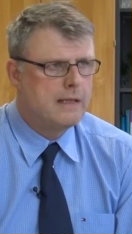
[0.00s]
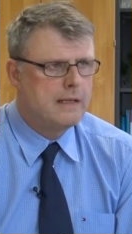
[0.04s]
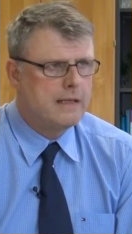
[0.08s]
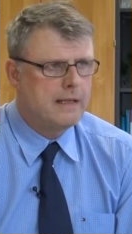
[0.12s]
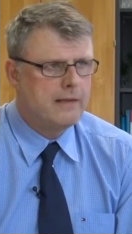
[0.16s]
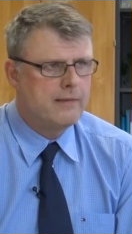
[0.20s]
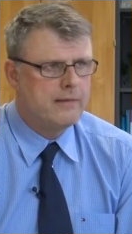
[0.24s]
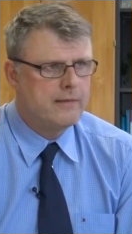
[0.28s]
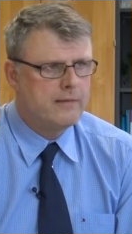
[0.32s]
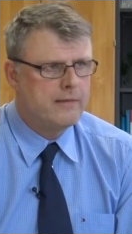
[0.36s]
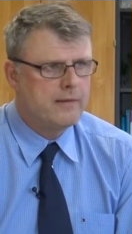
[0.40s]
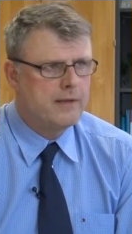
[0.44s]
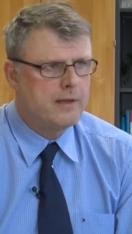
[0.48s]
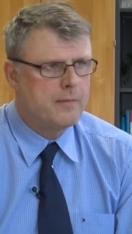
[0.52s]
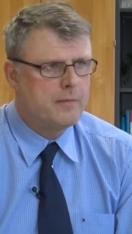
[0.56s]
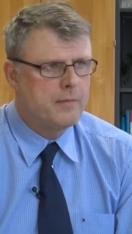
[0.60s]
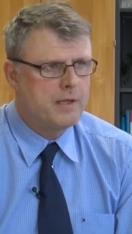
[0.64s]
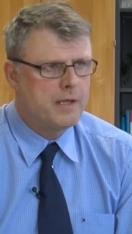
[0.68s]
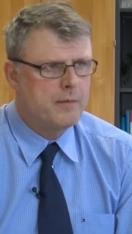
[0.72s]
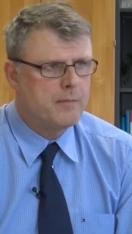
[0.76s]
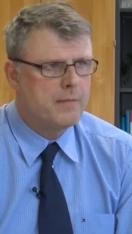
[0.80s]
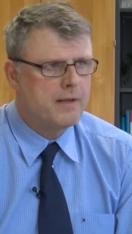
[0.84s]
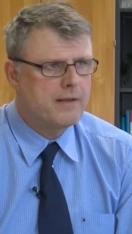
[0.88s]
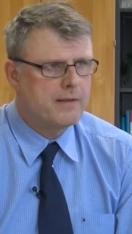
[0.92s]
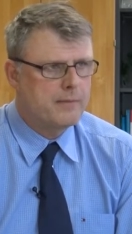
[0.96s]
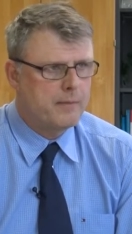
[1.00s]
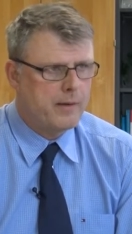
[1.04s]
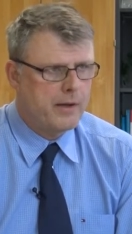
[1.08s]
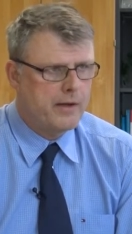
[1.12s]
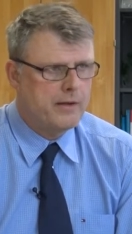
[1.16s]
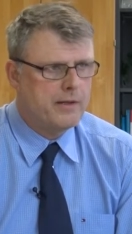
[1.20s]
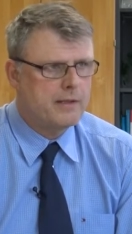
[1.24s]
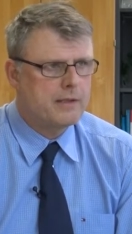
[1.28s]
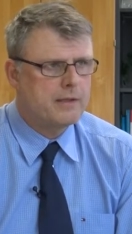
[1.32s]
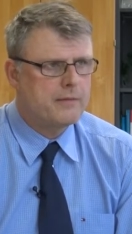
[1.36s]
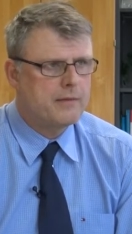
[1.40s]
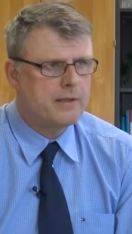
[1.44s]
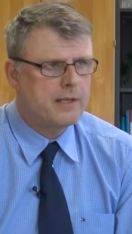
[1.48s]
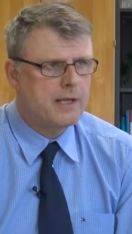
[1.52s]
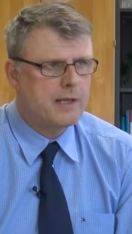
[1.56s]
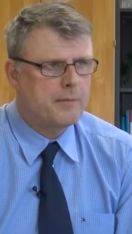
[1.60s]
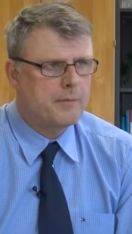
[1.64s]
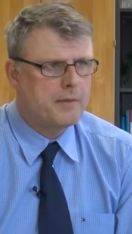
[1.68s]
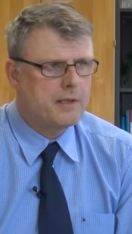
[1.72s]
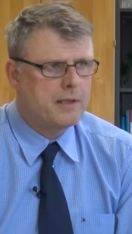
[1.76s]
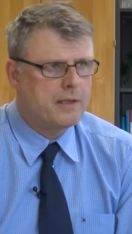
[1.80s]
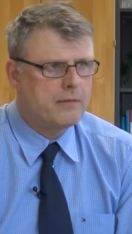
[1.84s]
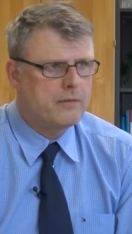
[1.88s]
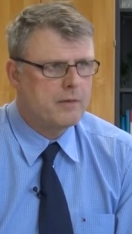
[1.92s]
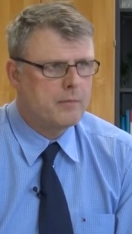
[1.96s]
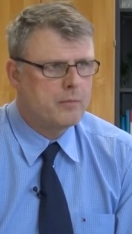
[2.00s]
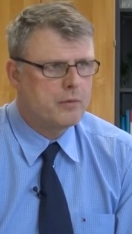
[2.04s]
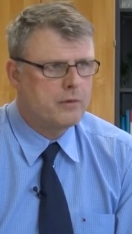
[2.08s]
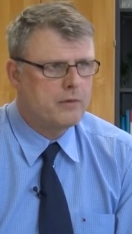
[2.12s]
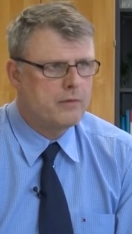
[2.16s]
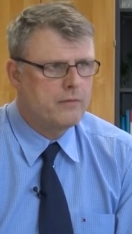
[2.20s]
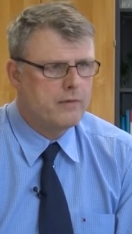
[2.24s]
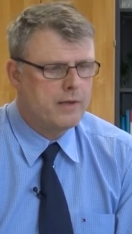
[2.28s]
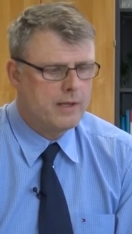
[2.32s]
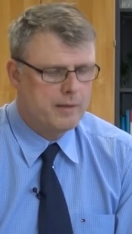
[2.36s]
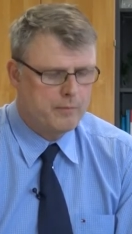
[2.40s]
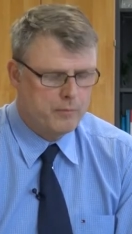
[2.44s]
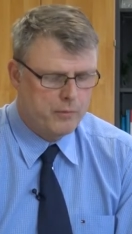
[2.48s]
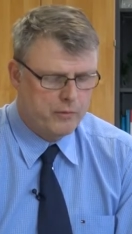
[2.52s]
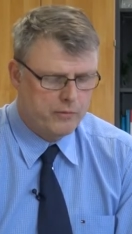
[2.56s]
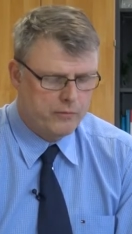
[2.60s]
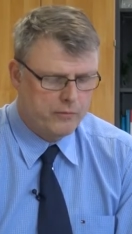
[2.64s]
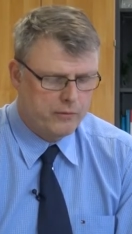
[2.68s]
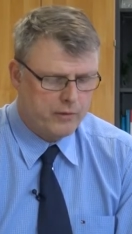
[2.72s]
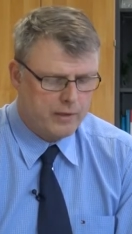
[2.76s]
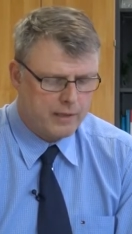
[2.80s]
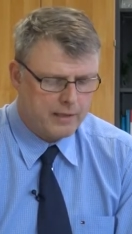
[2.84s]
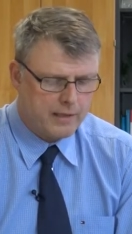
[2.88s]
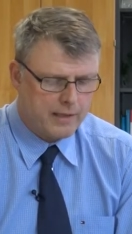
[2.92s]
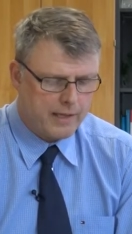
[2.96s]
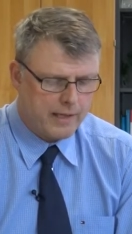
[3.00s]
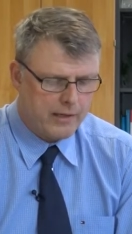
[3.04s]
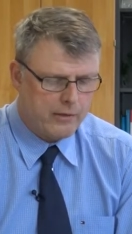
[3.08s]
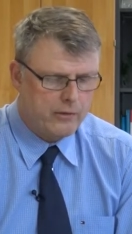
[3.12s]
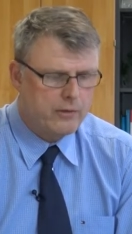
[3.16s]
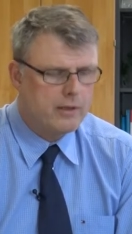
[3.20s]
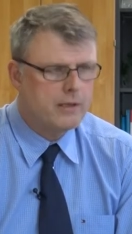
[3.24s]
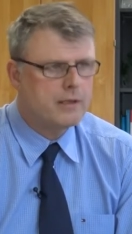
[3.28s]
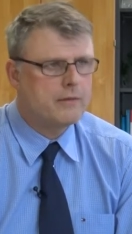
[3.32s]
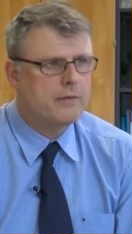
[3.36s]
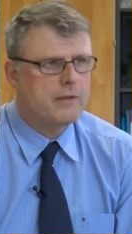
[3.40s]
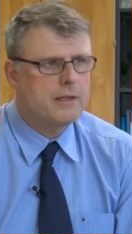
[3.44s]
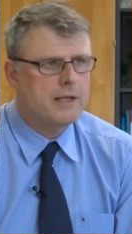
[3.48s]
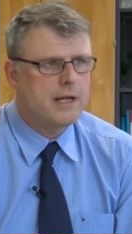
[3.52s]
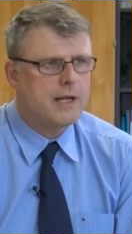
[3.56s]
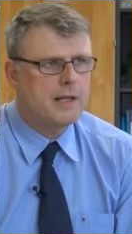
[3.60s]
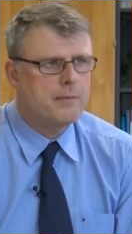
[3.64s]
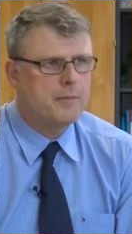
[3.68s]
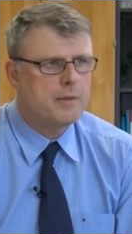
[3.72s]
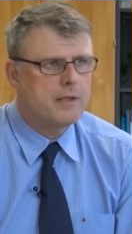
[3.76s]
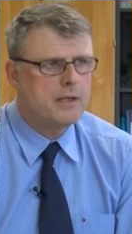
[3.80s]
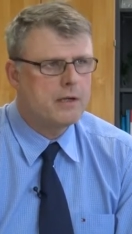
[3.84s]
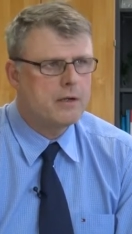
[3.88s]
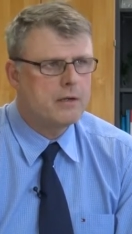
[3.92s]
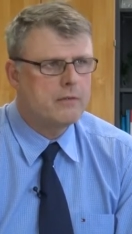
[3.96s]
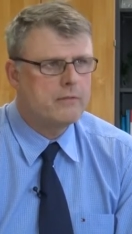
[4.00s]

Dann sind es eben nicht mehr 200 Quadratmeter, die verputzt werden müssen, sondern 300 Quadratmeter.